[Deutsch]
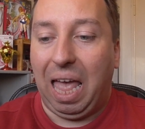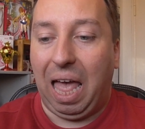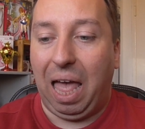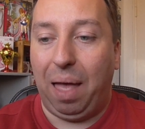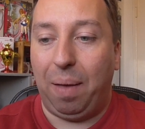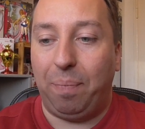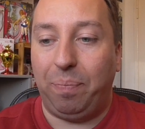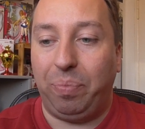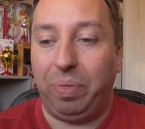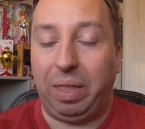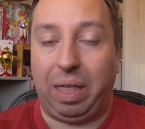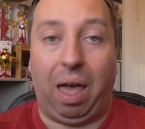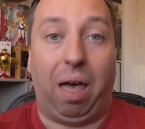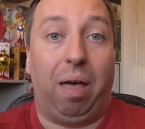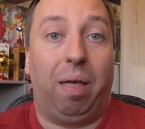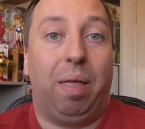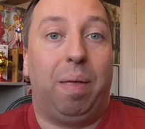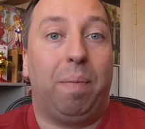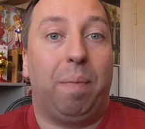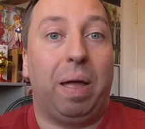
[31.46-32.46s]
Ähm, ja,
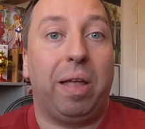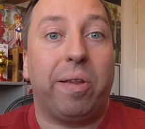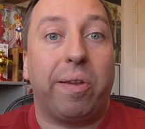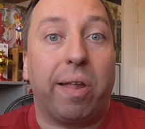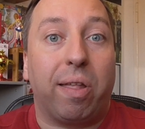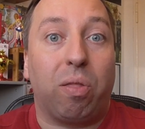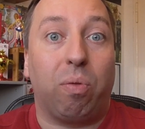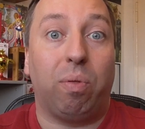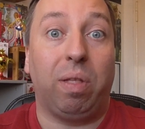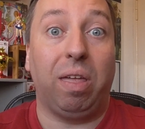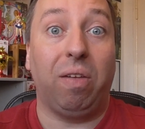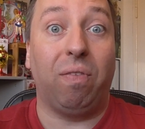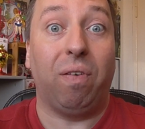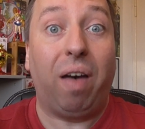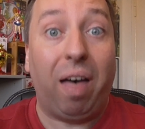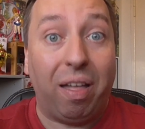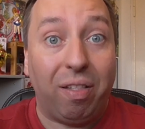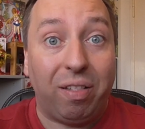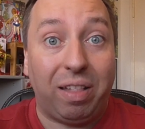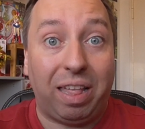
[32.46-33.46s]
mein Schatz und ich
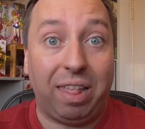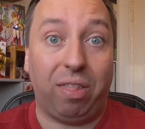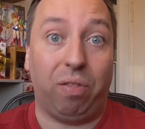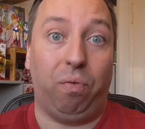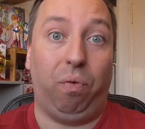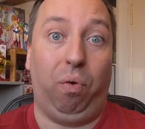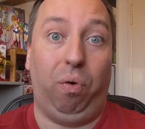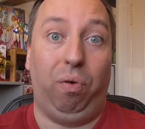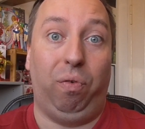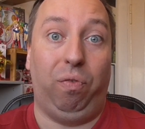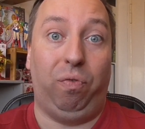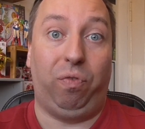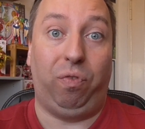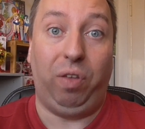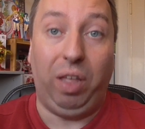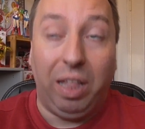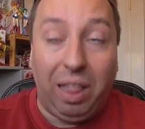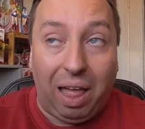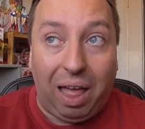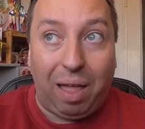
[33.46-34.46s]
waren diese Woche
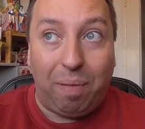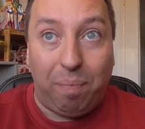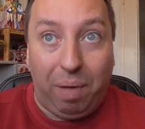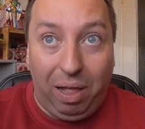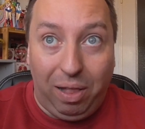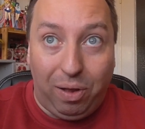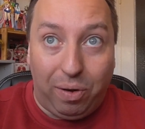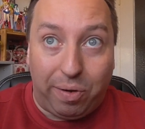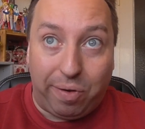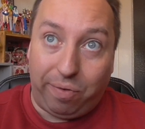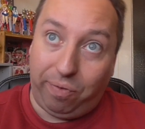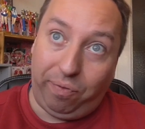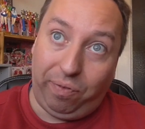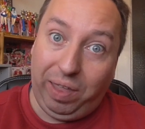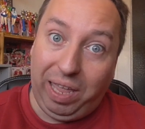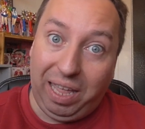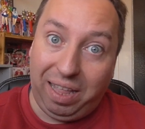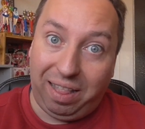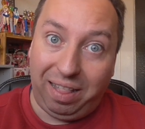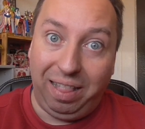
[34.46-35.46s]
wieder einmal in
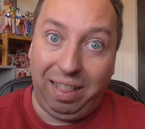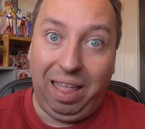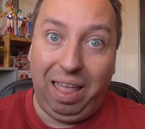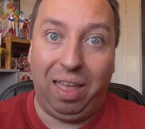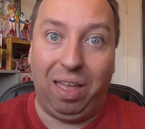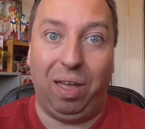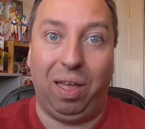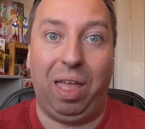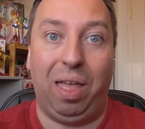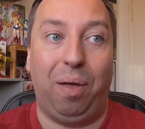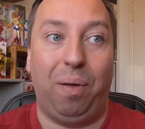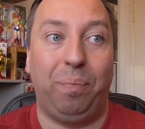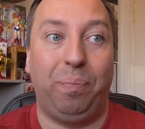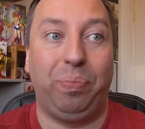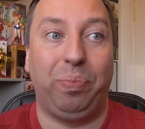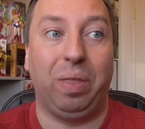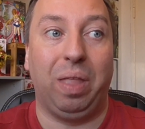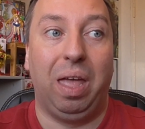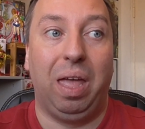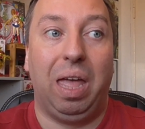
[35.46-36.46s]
Schweden.
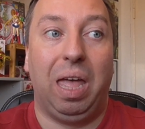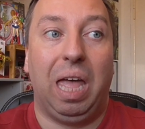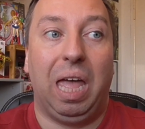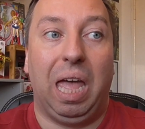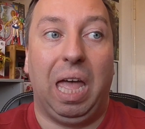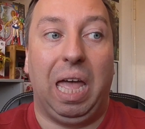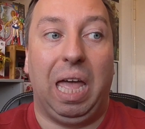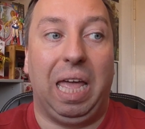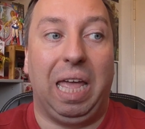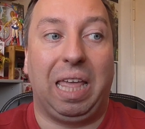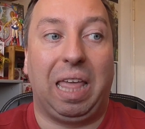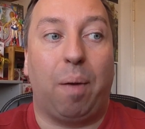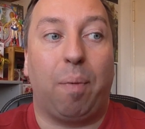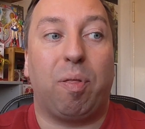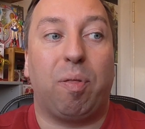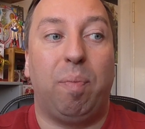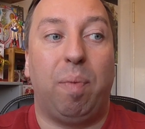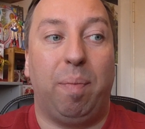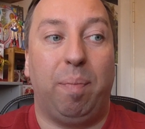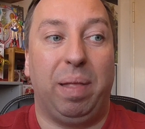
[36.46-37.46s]
Ähm, ich habe
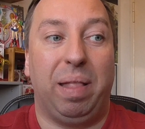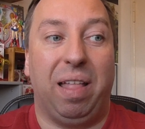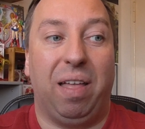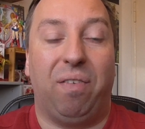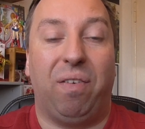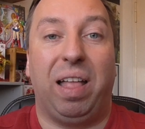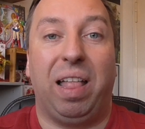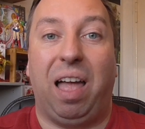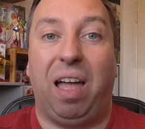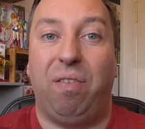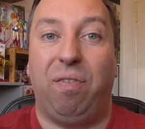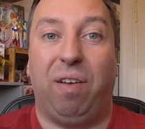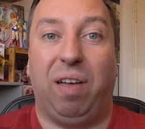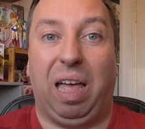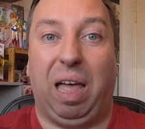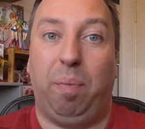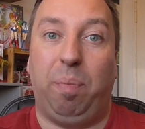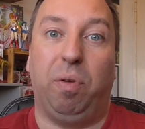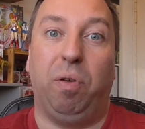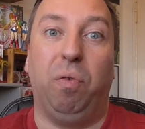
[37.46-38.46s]
es mir mittlerweile
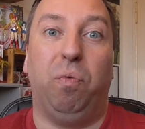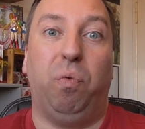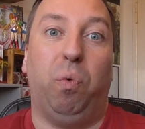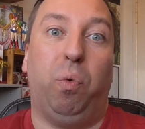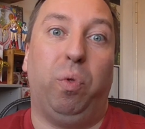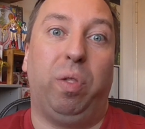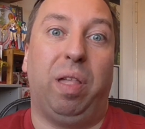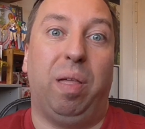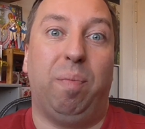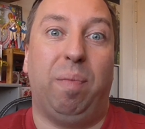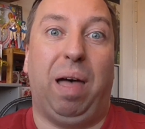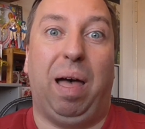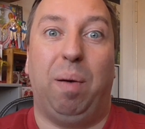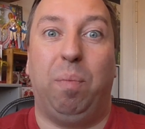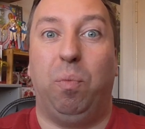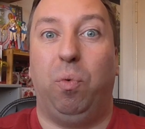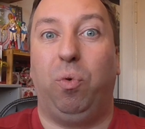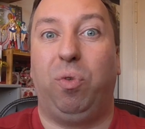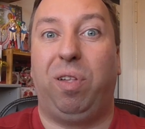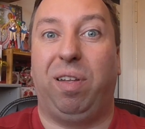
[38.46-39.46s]
einfach abgewöhnt, immer
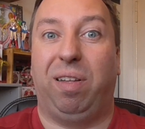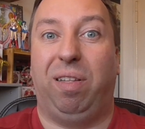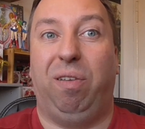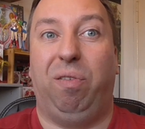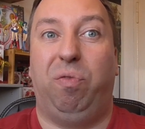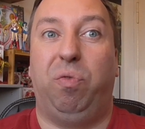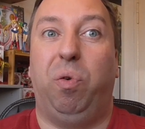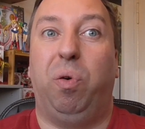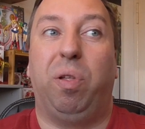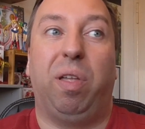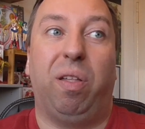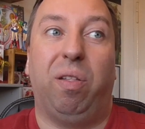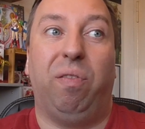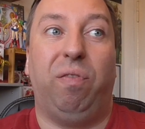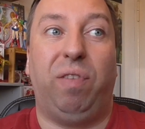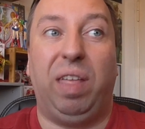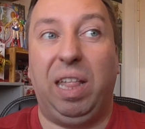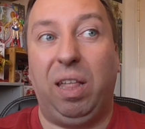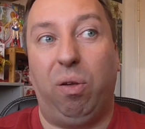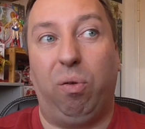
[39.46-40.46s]
am Montag davor dann
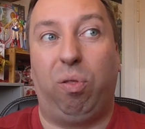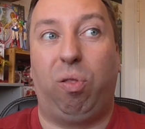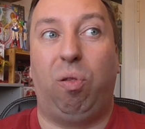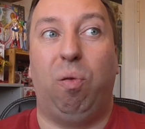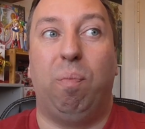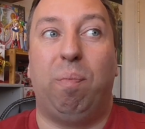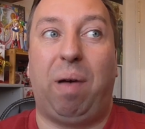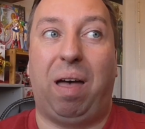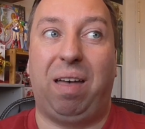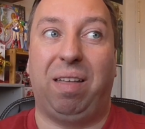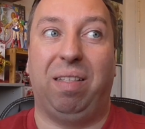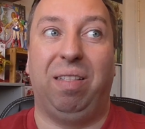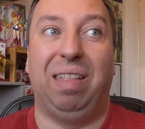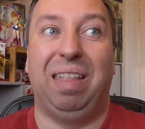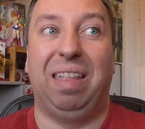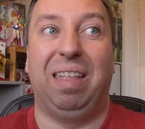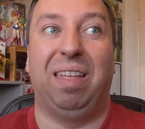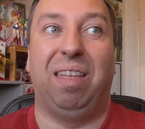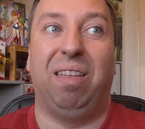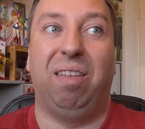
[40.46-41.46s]
ein Video zu
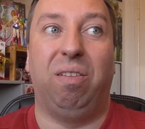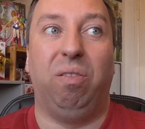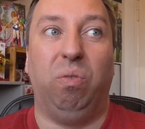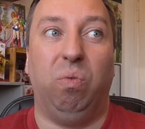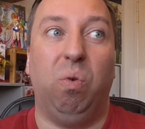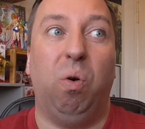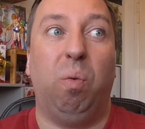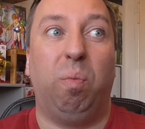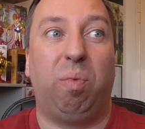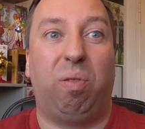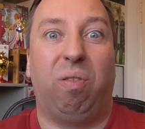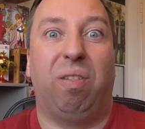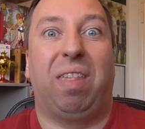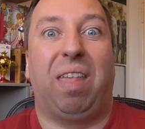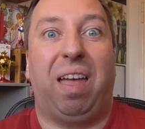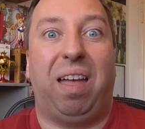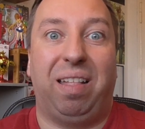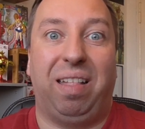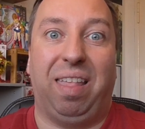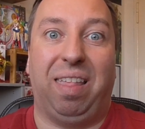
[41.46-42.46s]
machen, äh, nur um zu
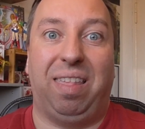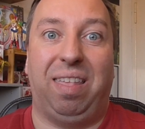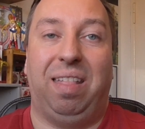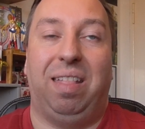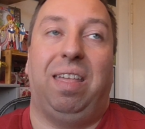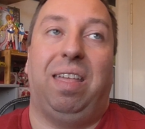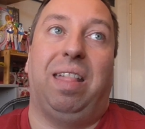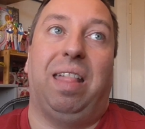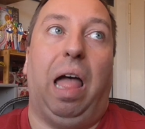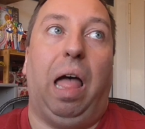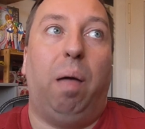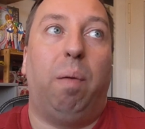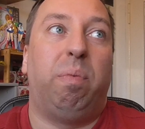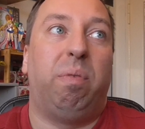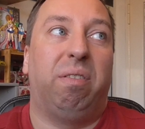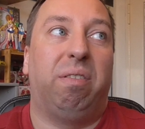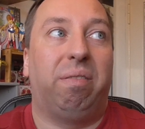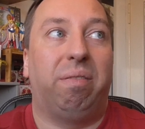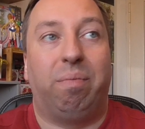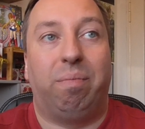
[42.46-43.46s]
sagen, dass ich nicht da
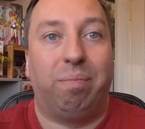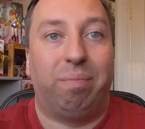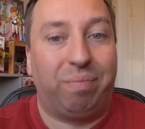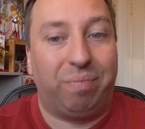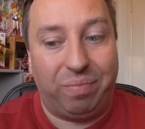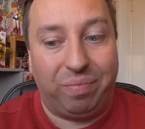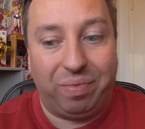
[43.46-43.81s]
bin